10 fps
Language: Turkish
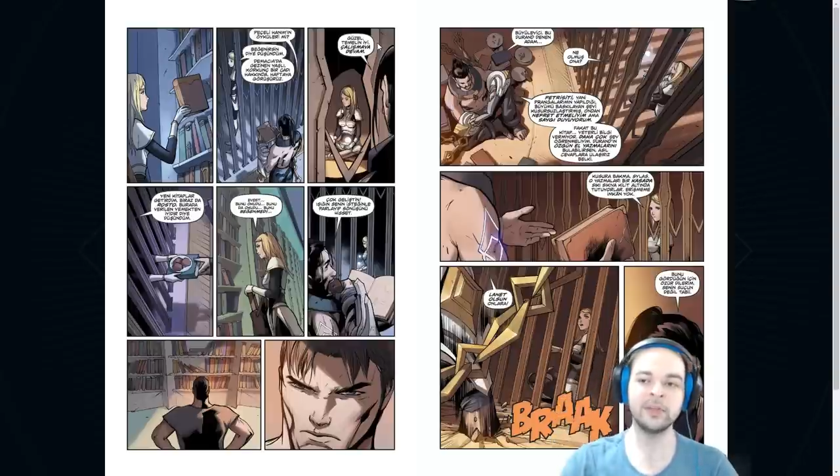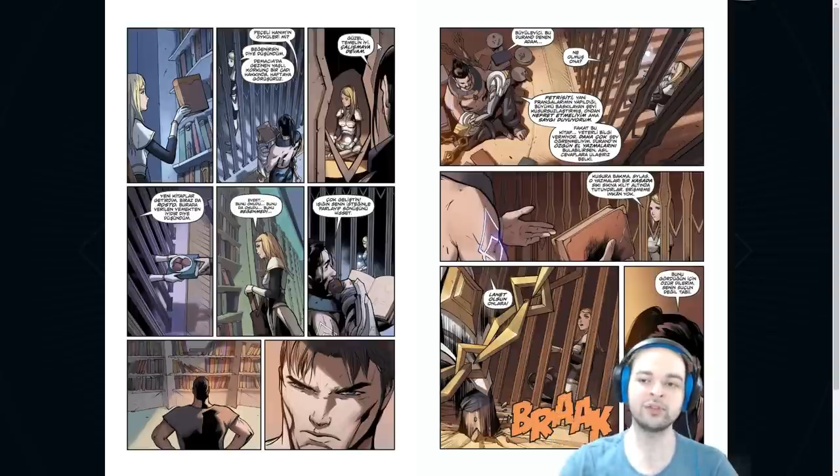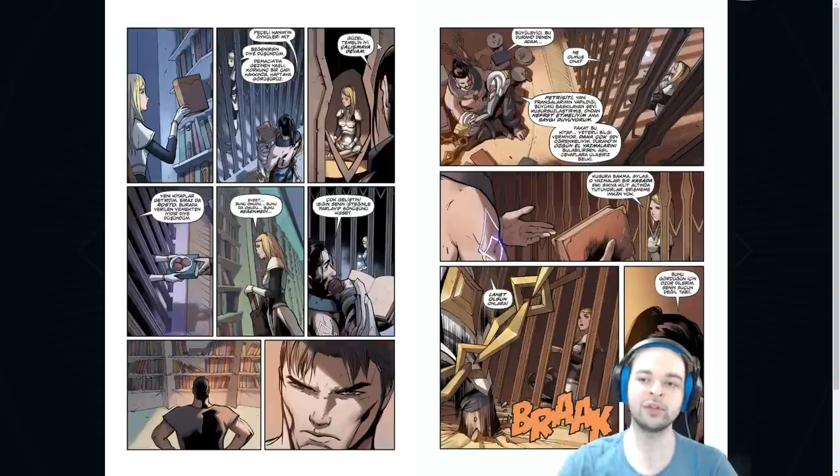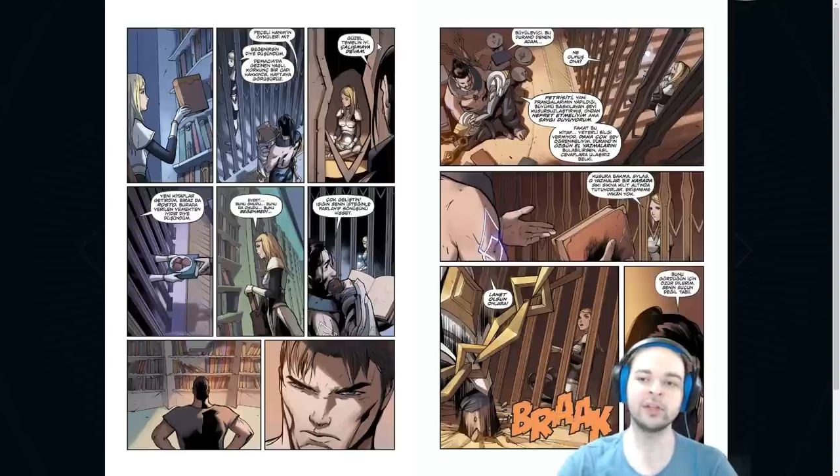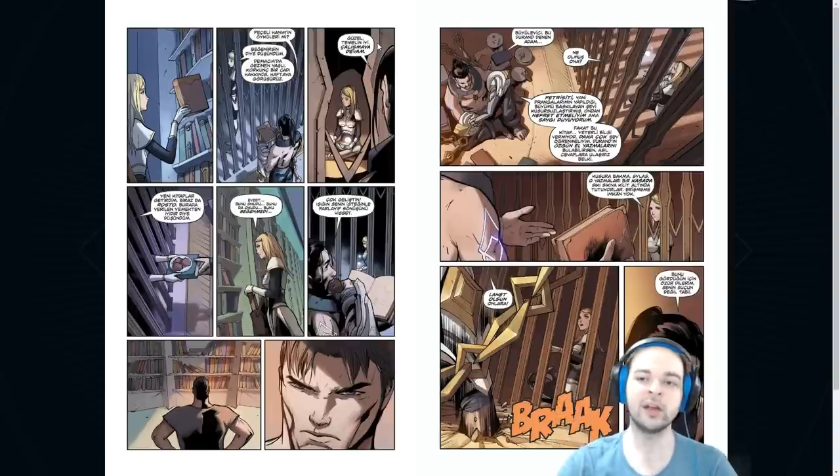bir
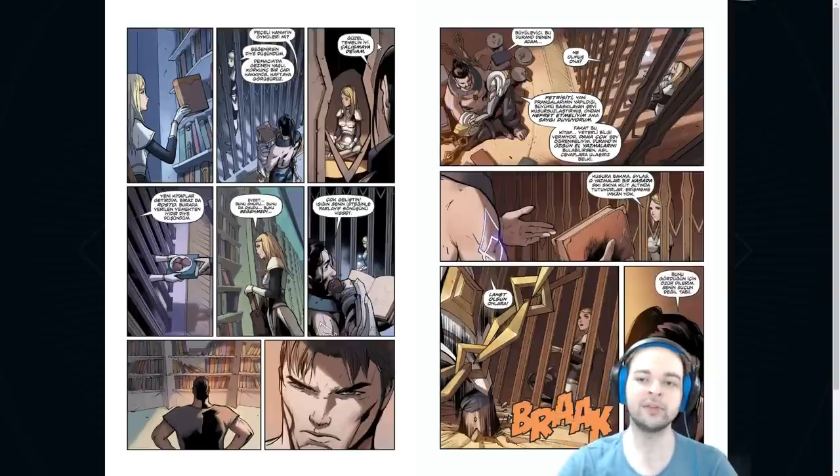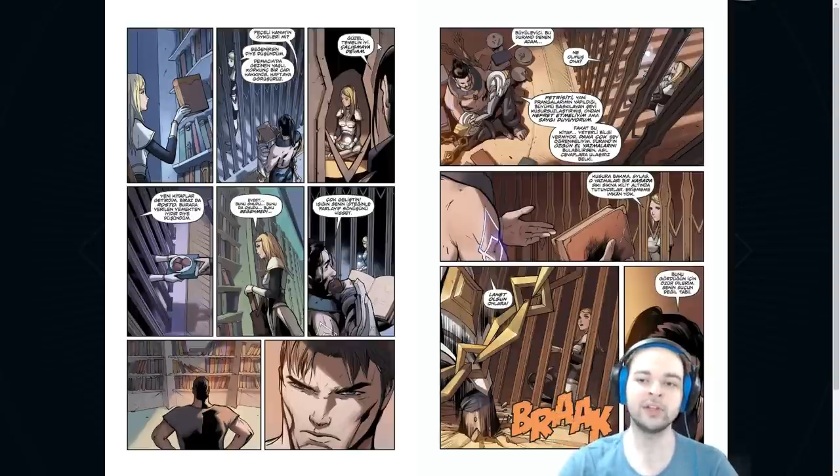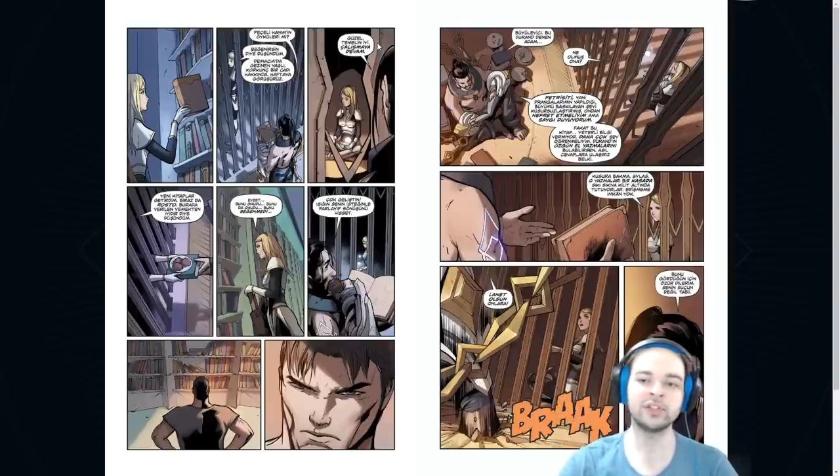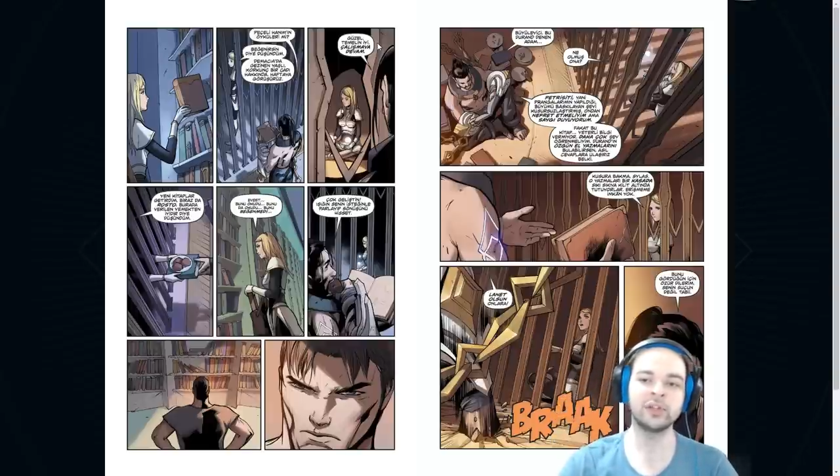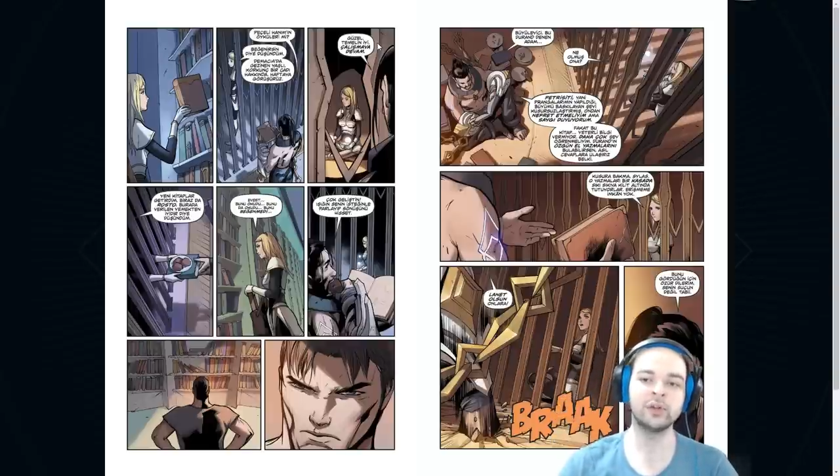sonraki
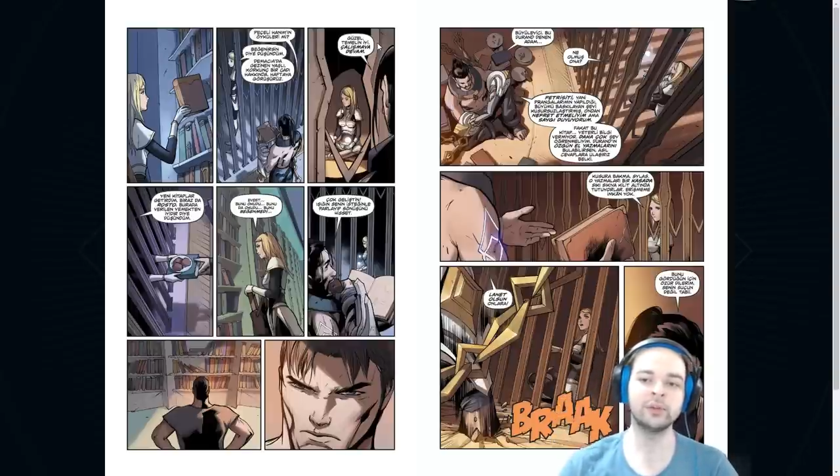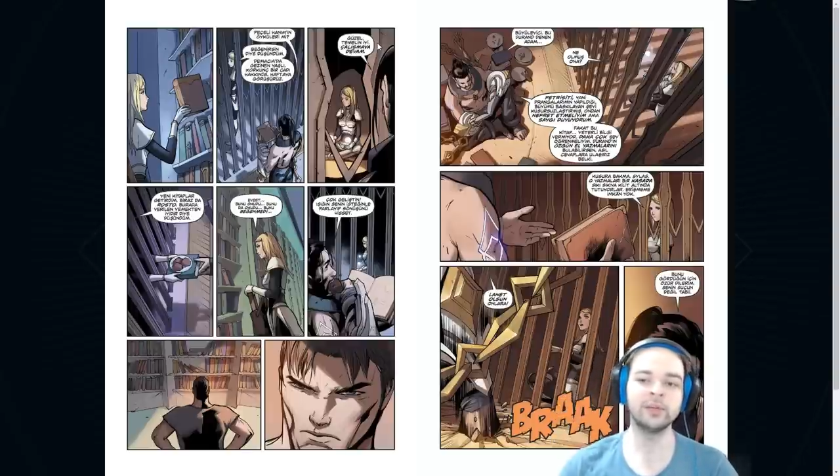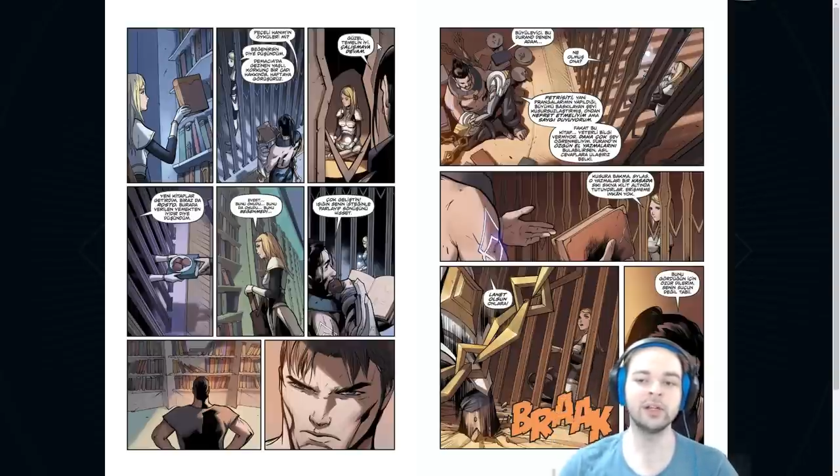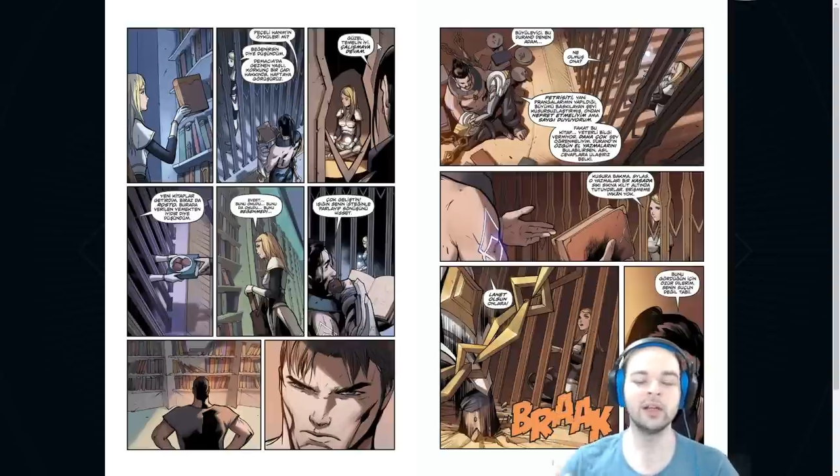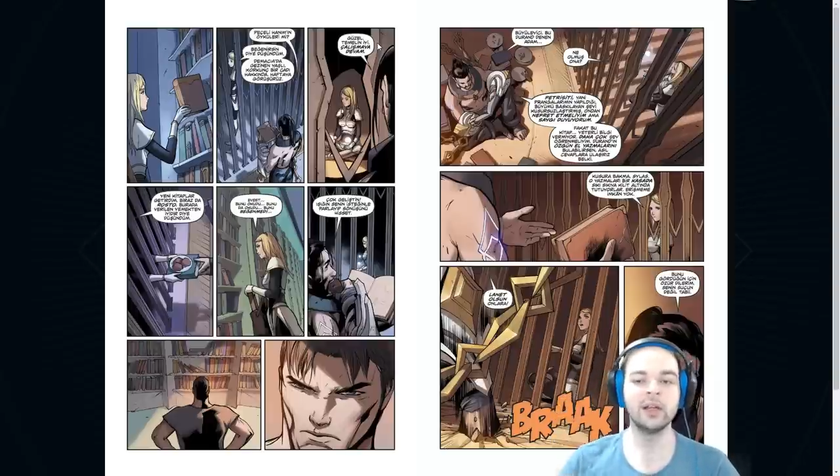hafta içinde de
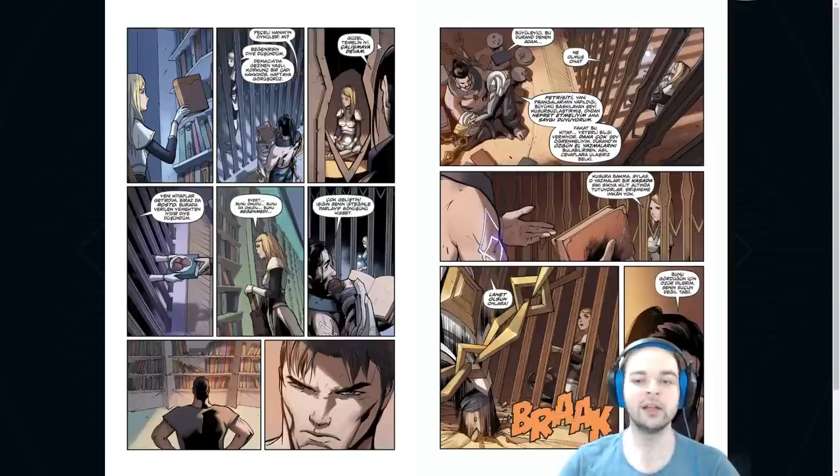olabilir.